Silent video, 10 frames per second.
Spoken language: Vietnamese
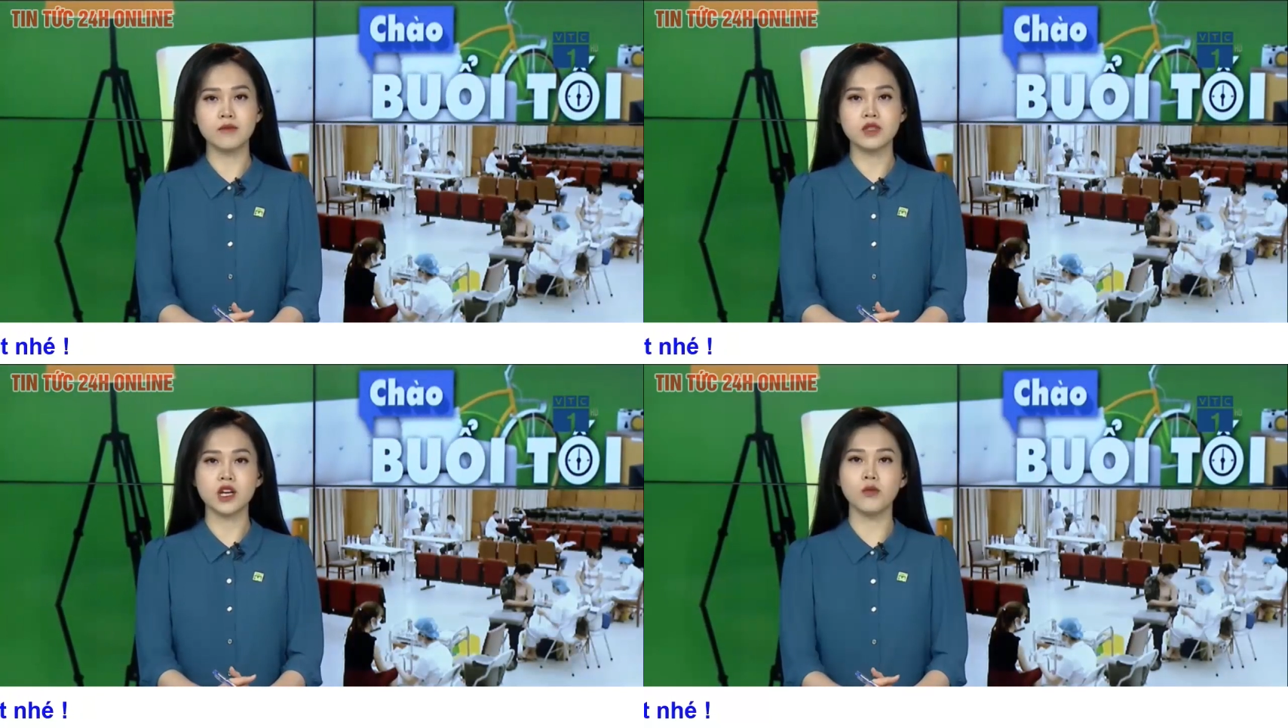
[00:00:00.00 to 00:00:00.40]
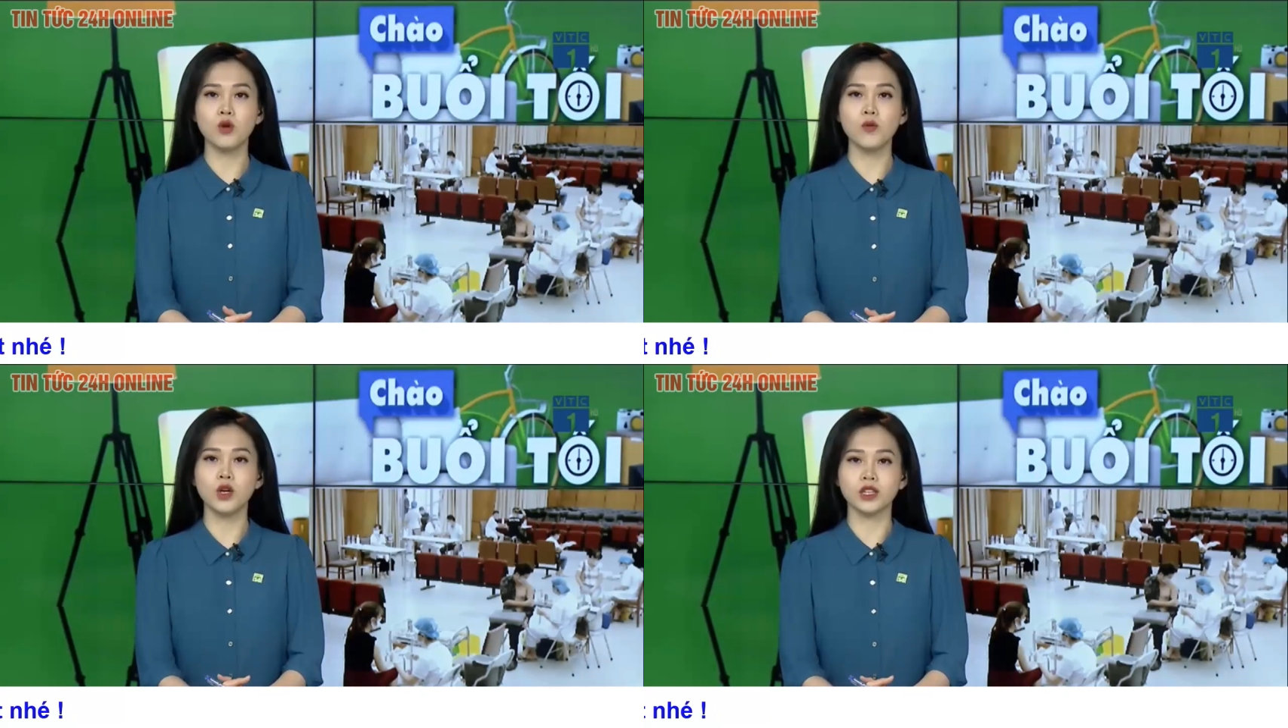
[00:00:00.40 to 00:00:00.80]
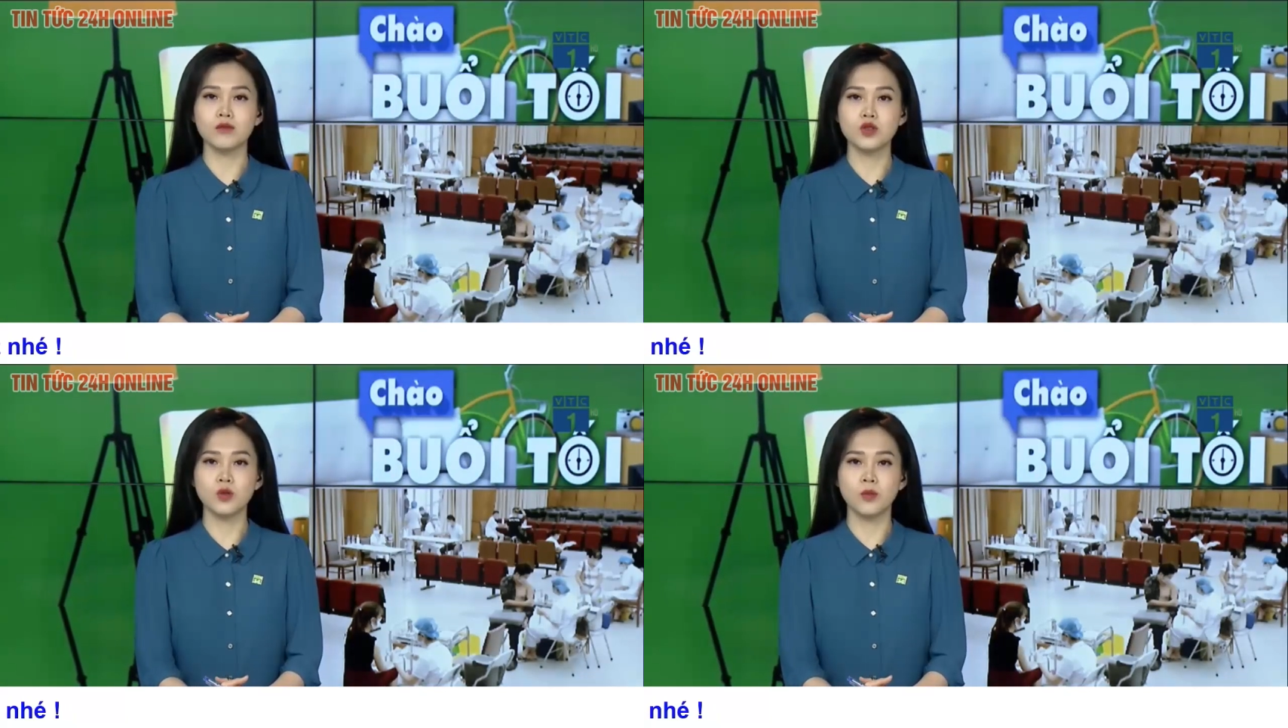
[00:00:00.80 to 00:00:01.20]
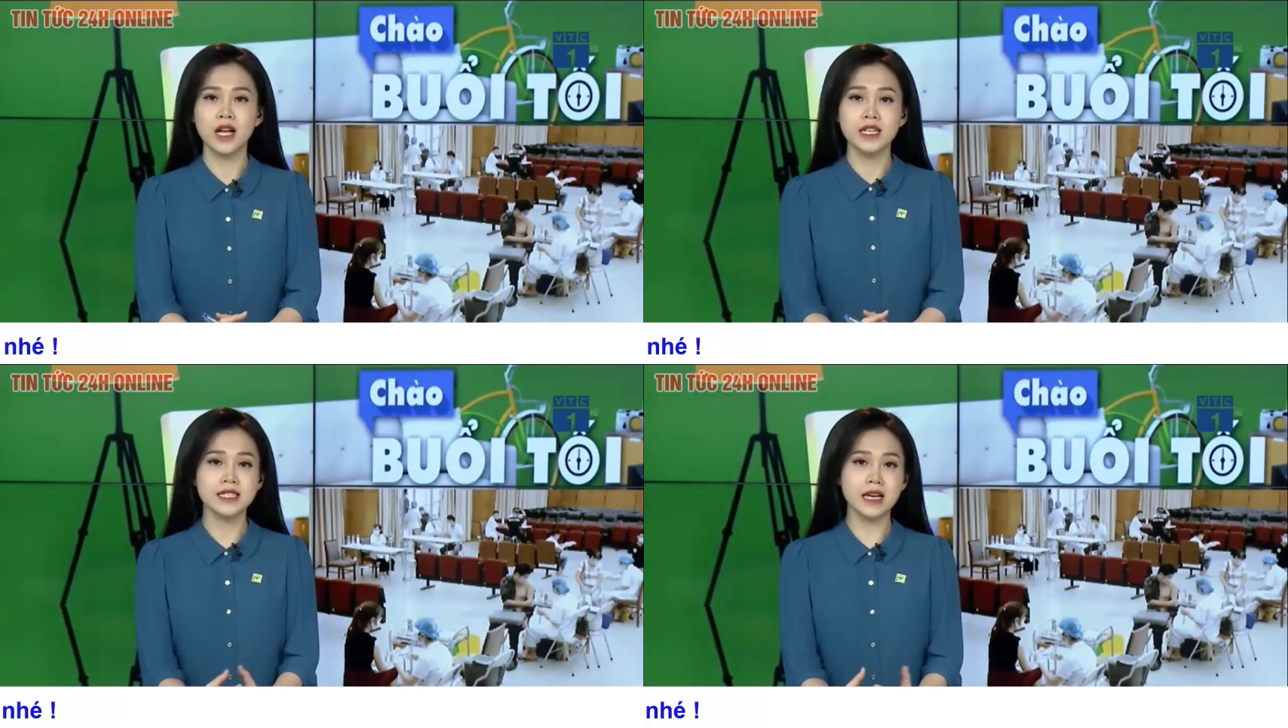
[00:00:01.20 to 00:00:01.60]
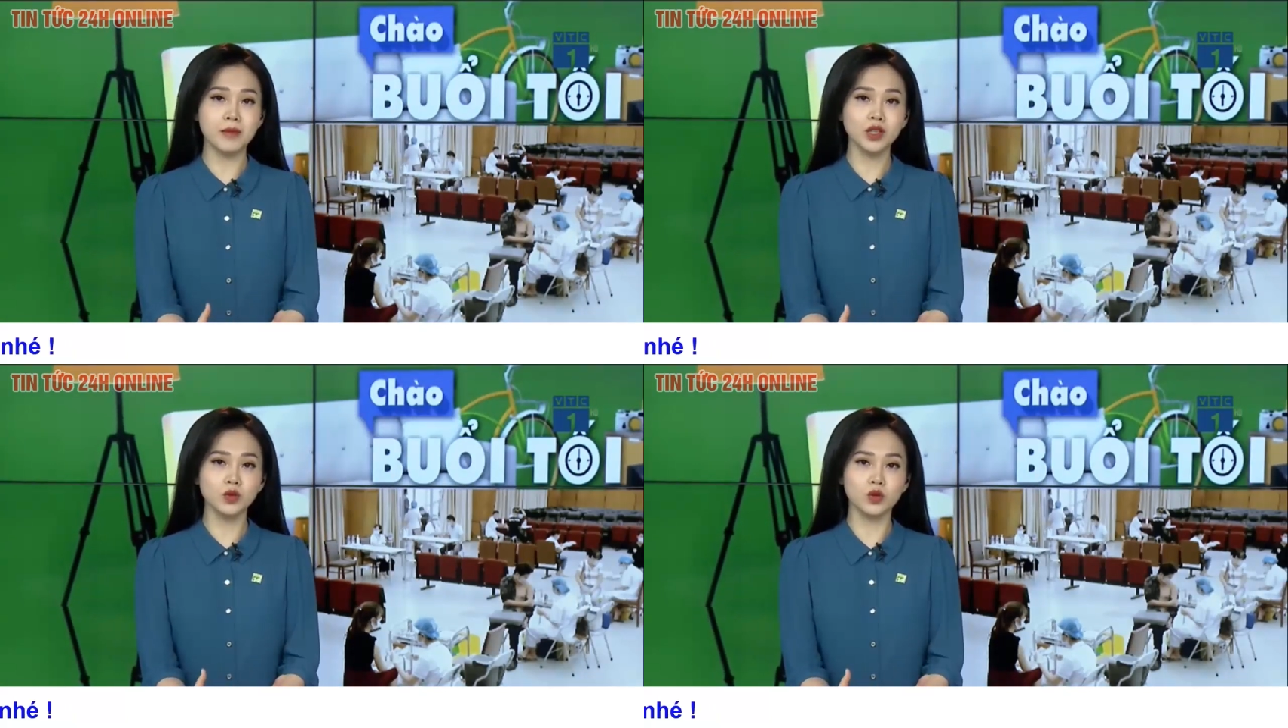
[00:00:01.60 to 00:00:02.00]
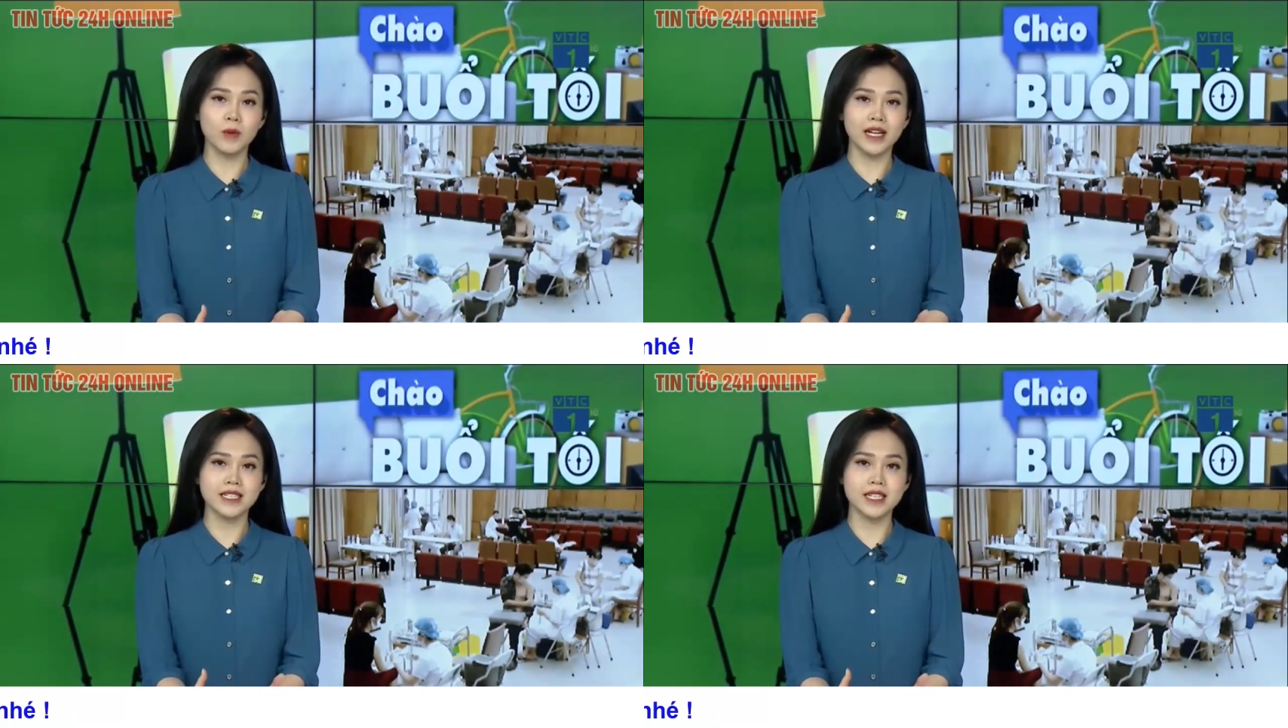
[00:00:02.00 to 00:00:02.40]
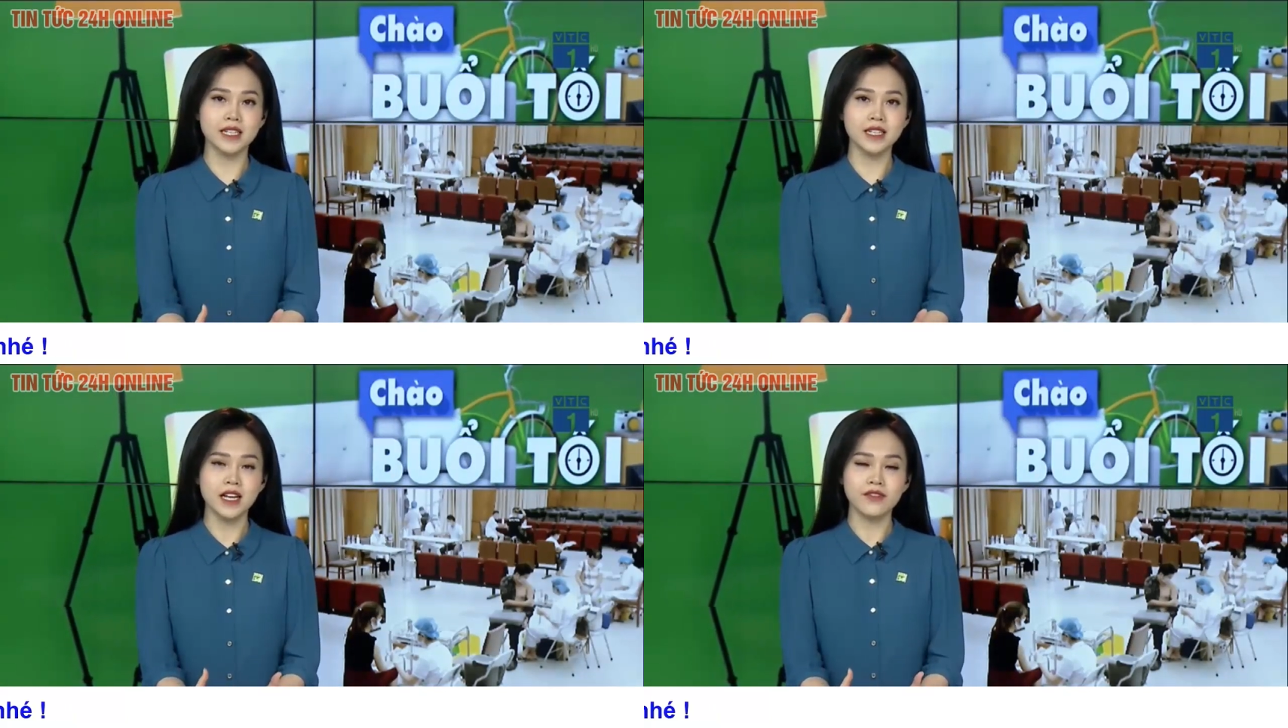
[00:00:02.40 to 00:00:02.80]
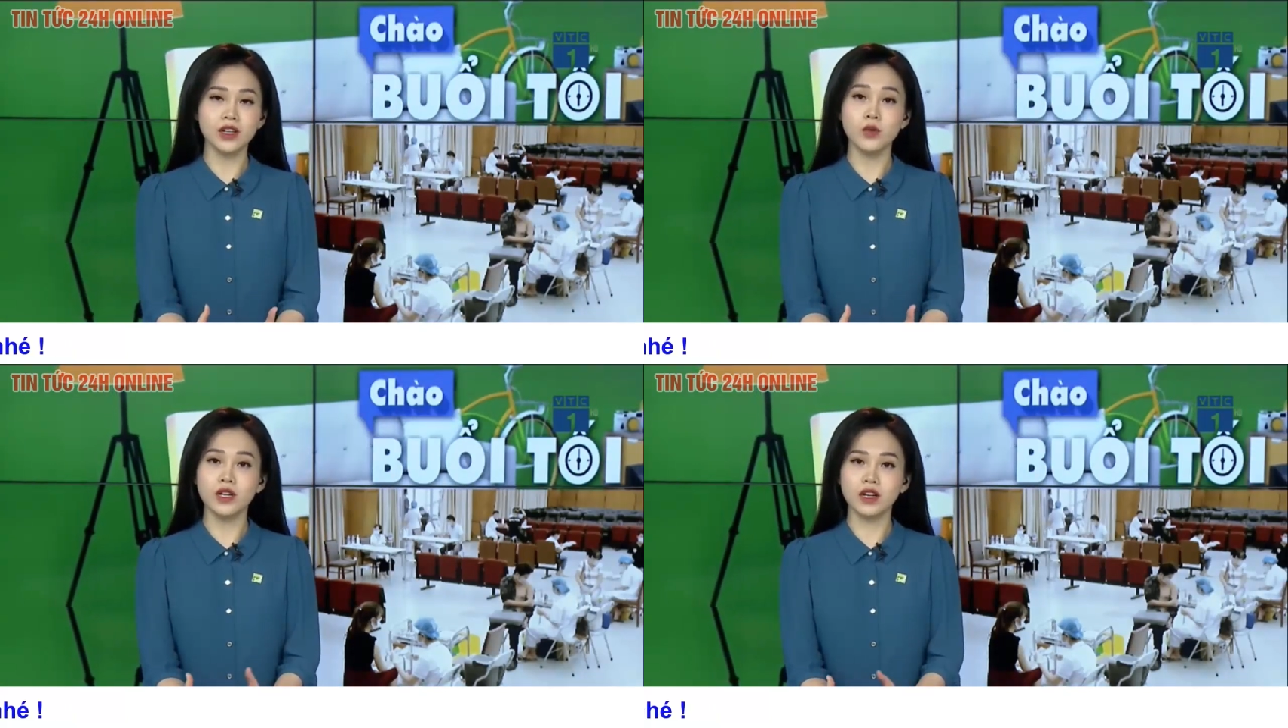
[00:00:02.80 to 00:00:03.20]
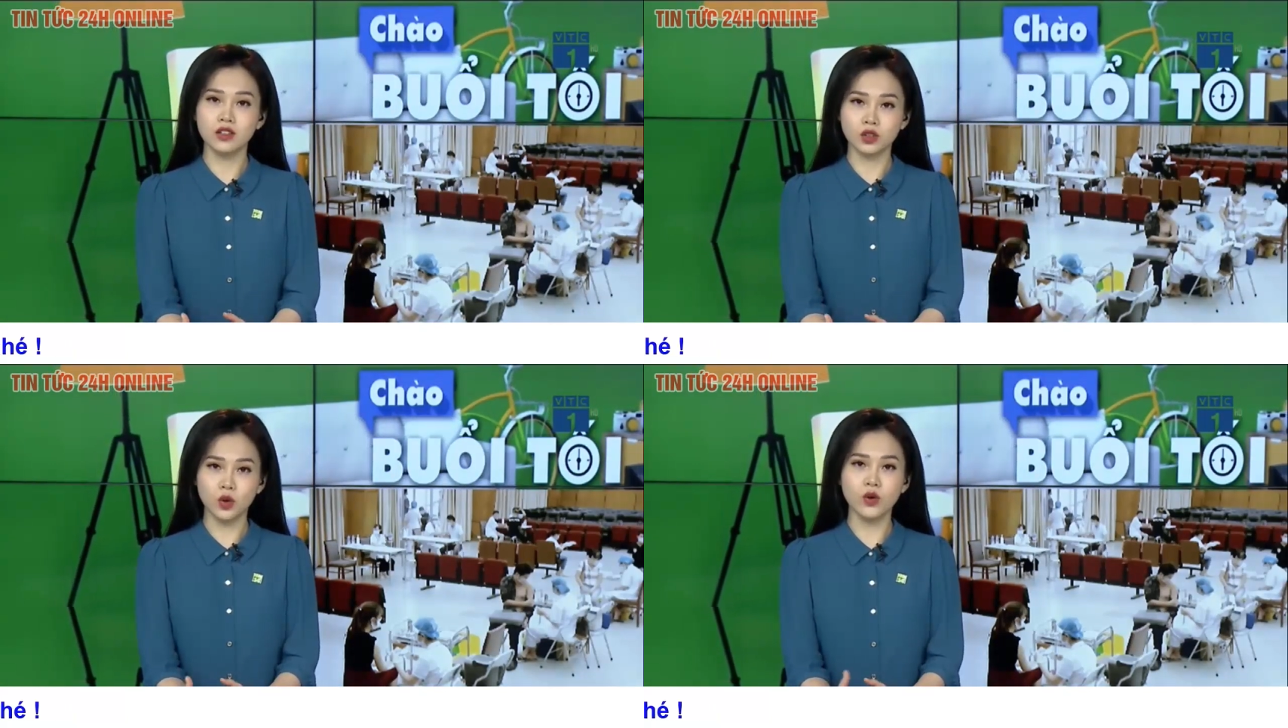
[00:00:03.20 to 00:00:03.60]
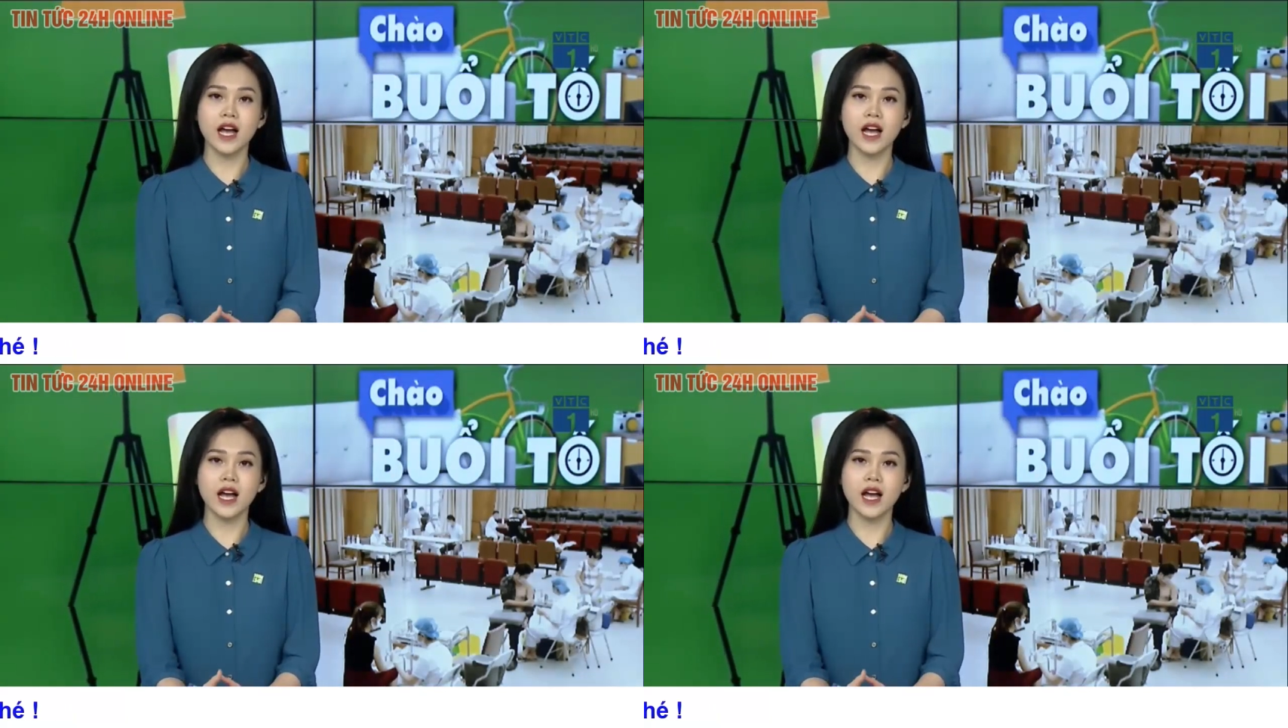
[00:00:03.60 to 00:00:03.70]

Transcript: giảm bớt thủ tục hành chính, phát huy năng lực tối đa của các điểm tiêm chủng.